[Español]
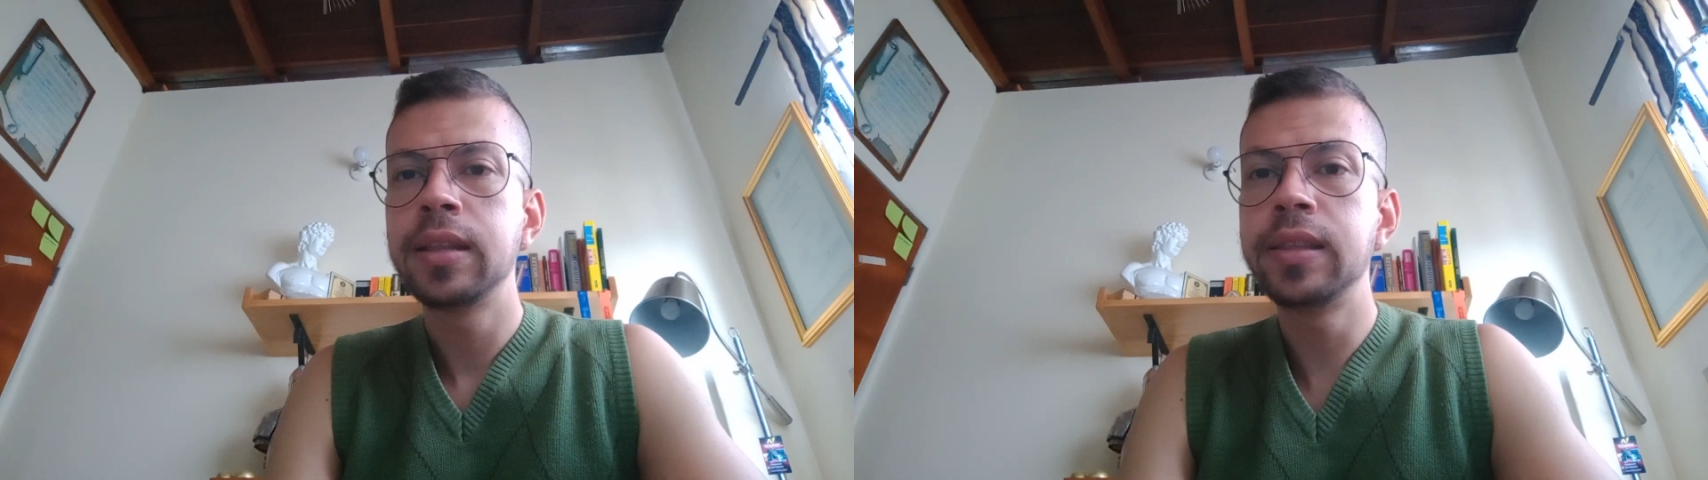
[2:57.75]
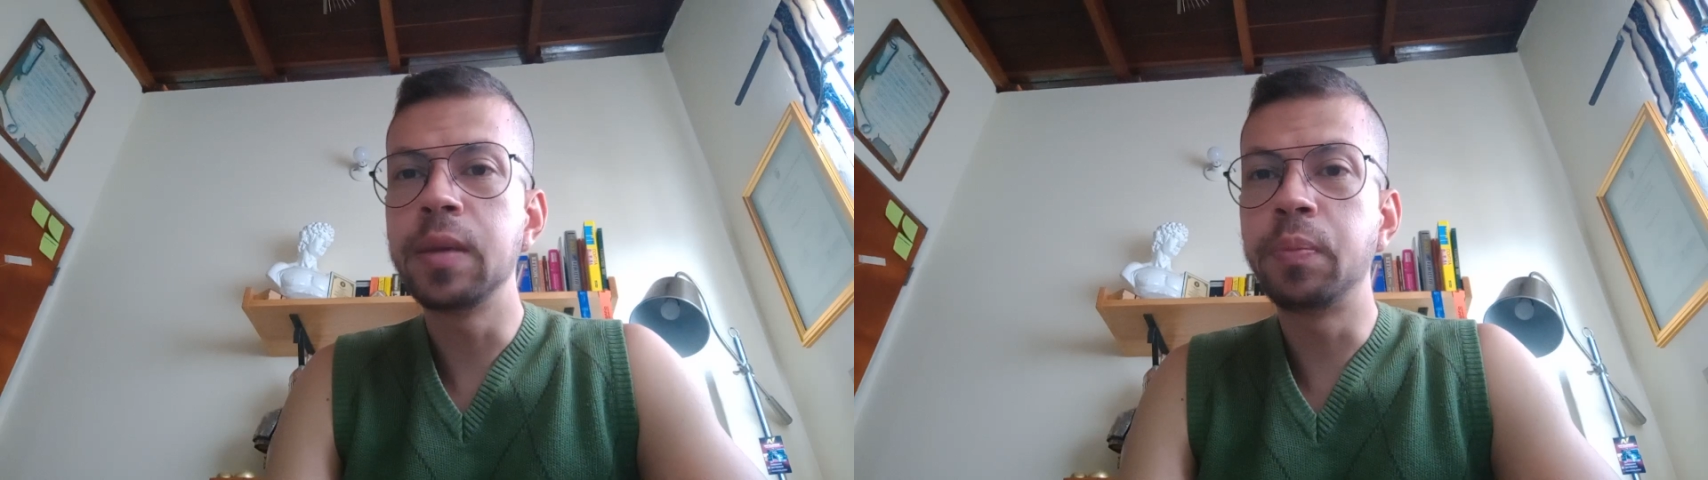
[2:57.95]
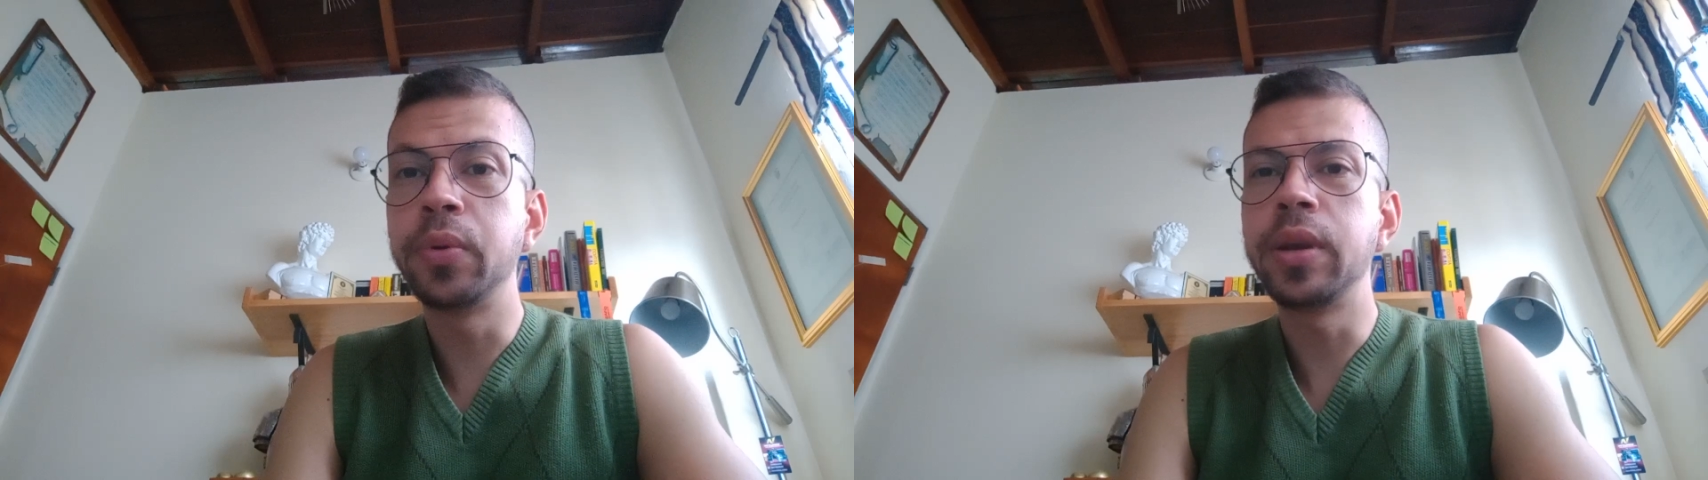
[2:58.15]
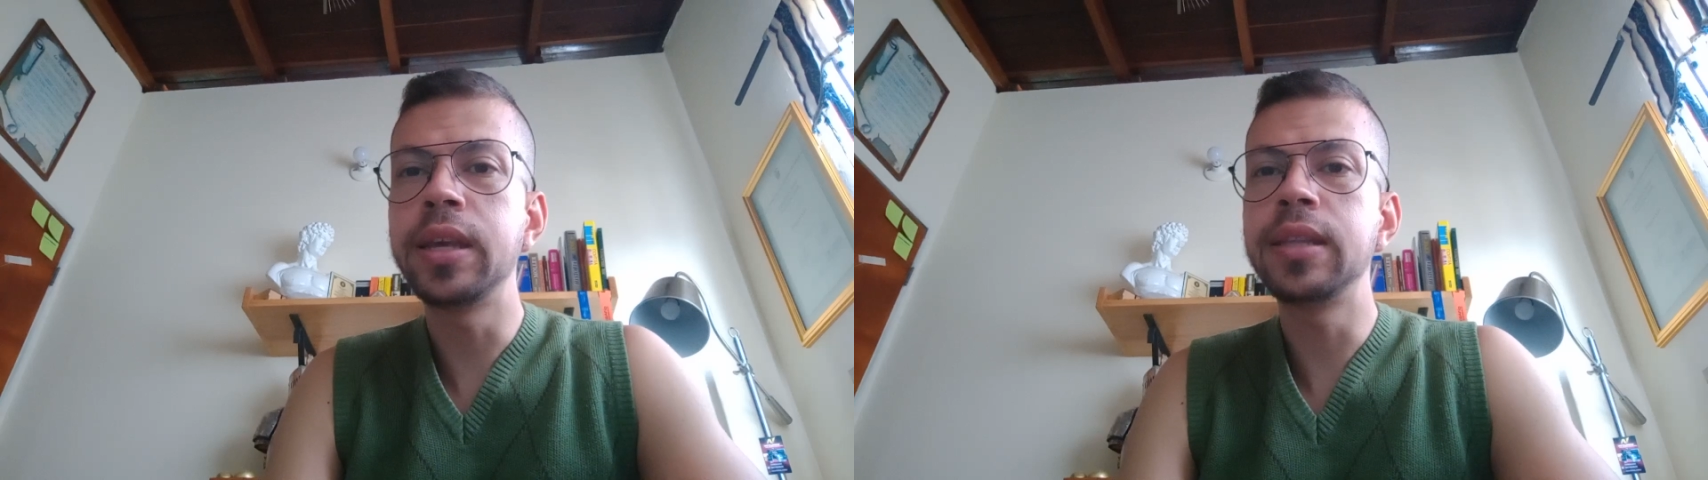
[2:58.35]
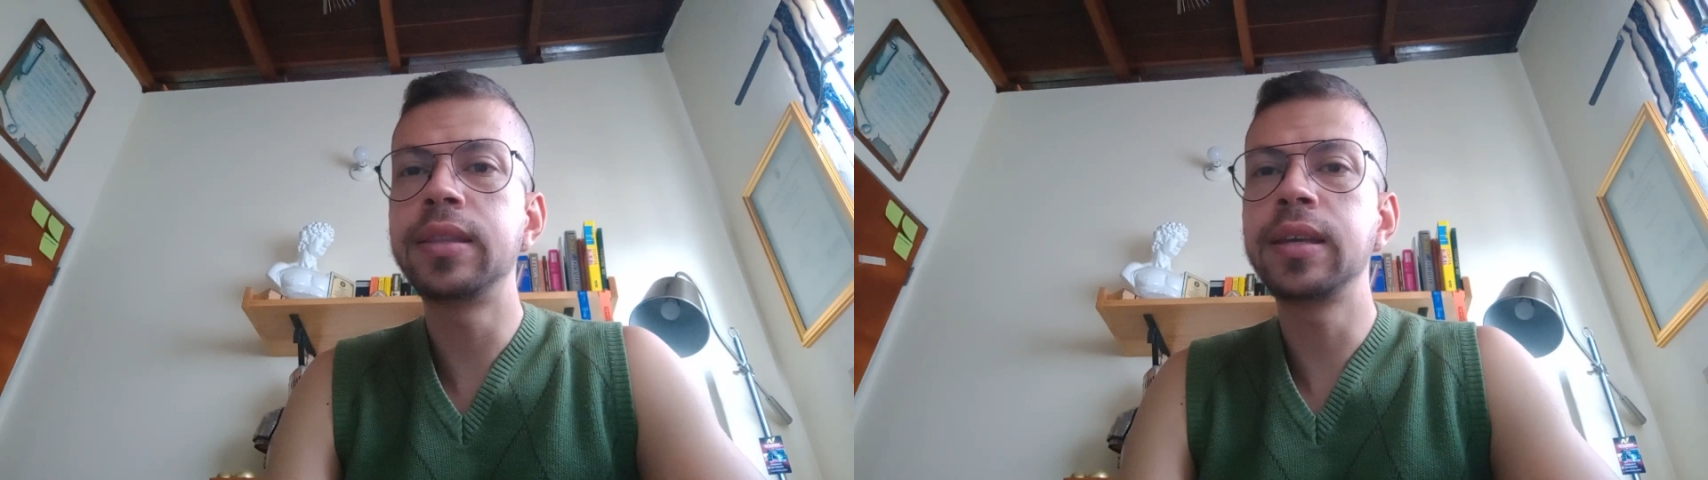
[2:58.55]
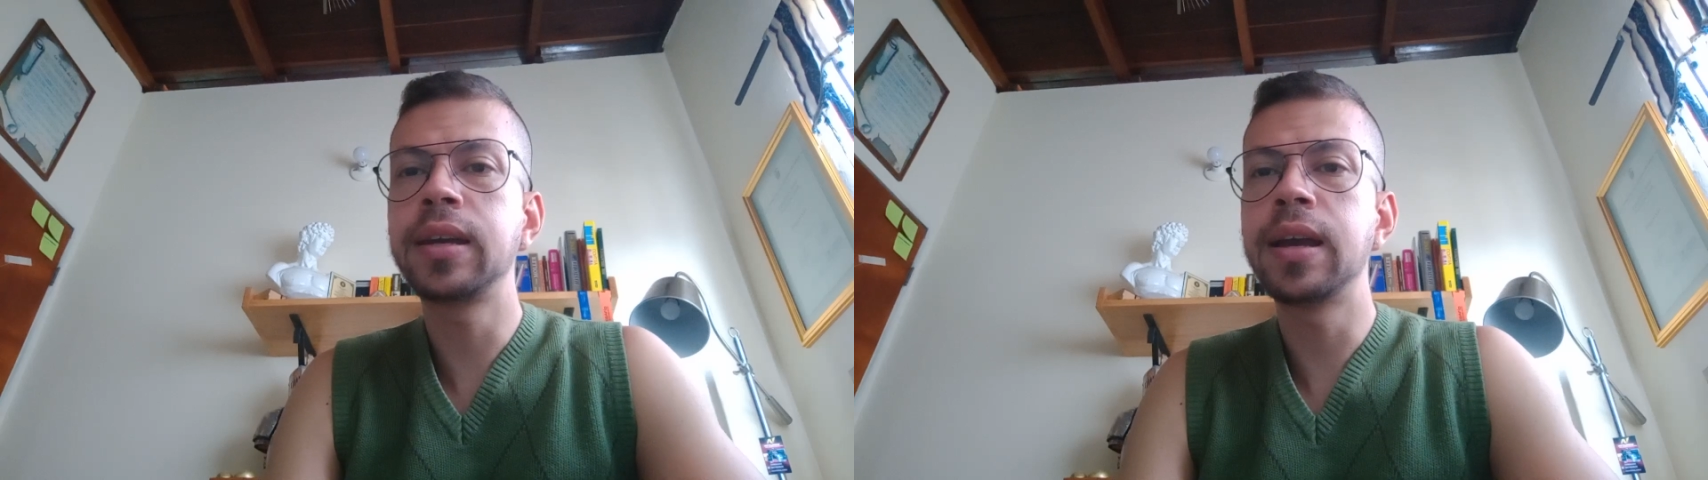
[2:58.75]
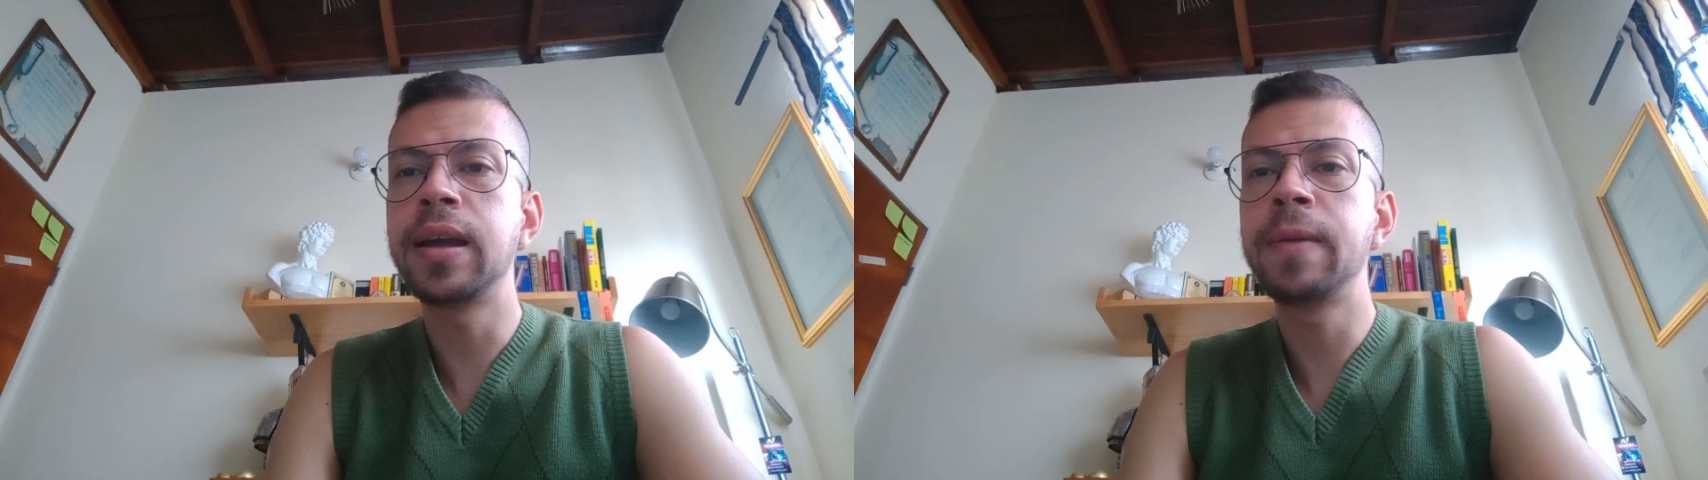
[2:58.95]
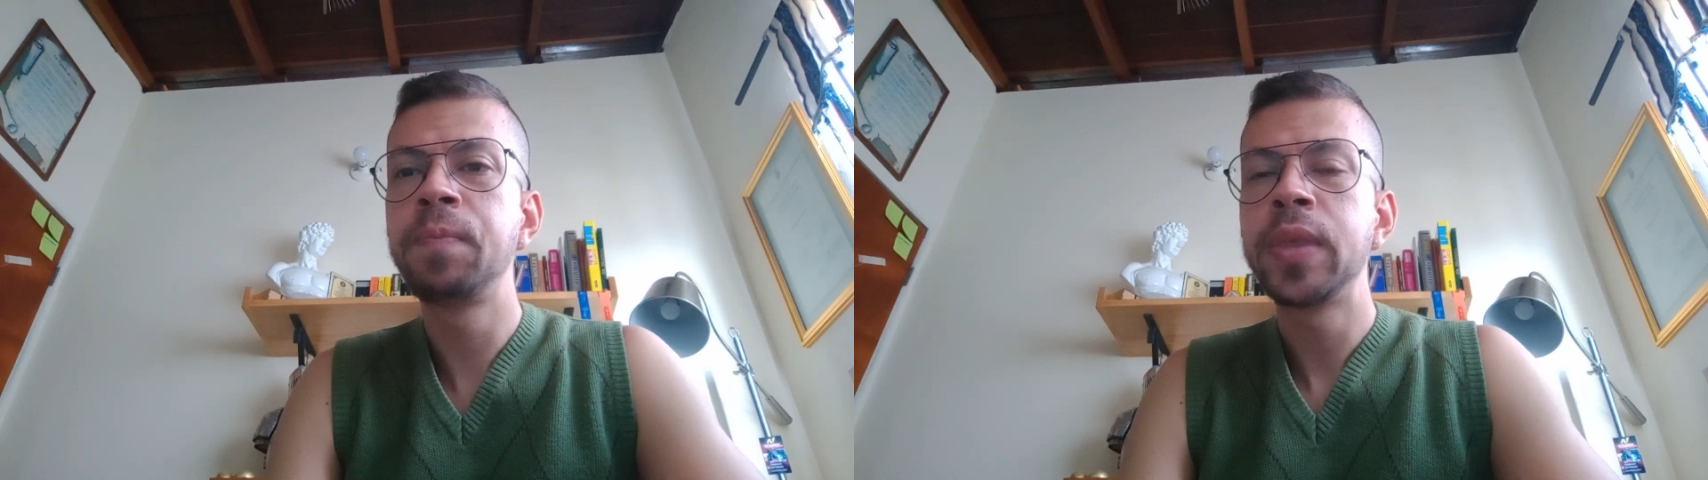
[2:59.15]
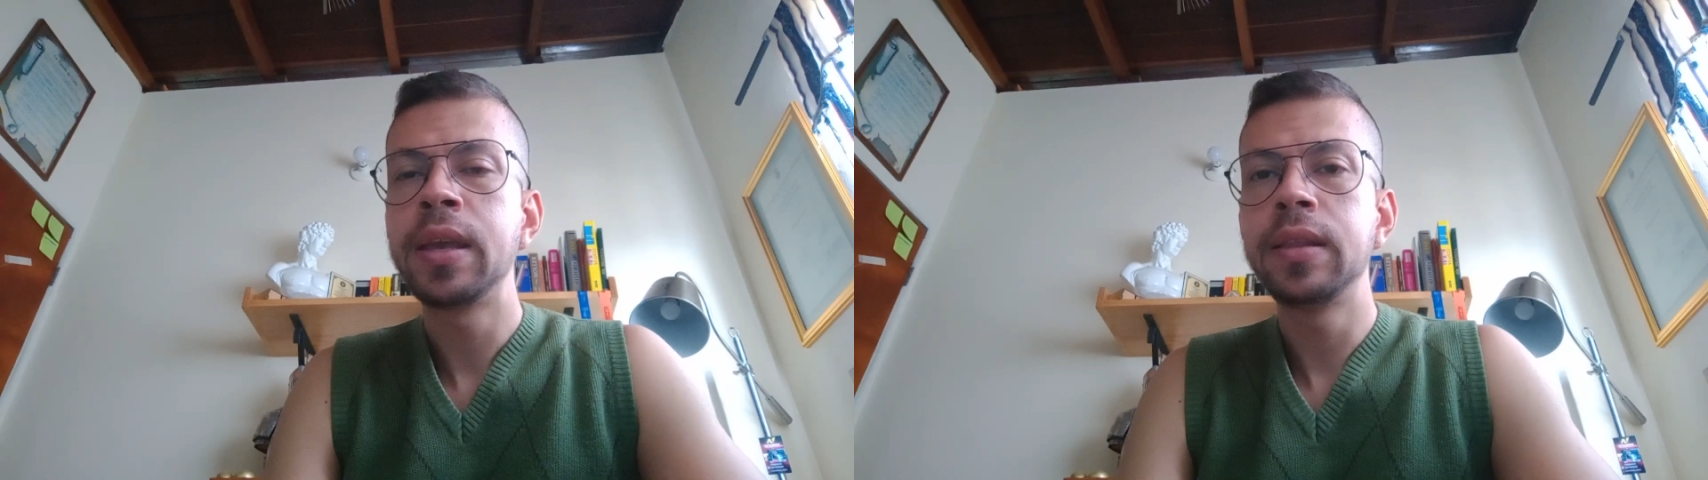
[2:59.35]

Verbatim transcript: de política,